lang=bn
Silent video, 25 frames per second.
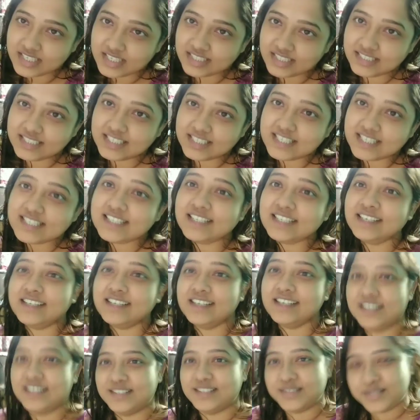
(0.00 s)
ঠিক আছে
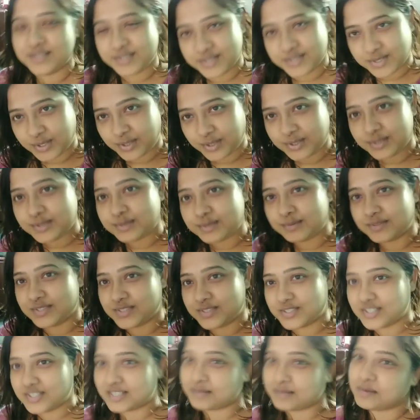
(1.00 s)
তো চলো
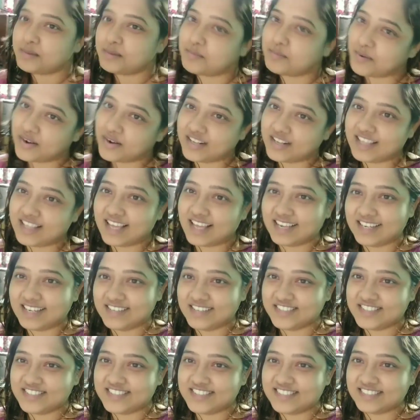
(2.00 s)
তোমাদের সাথে আমার পরে দেখা
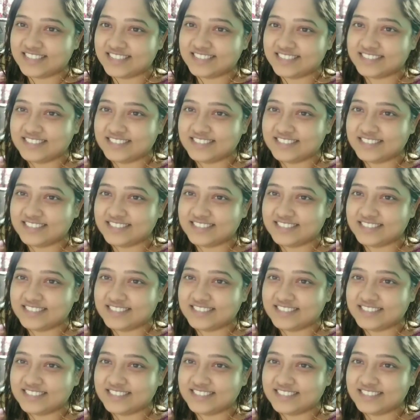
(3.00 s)
হচ্ছে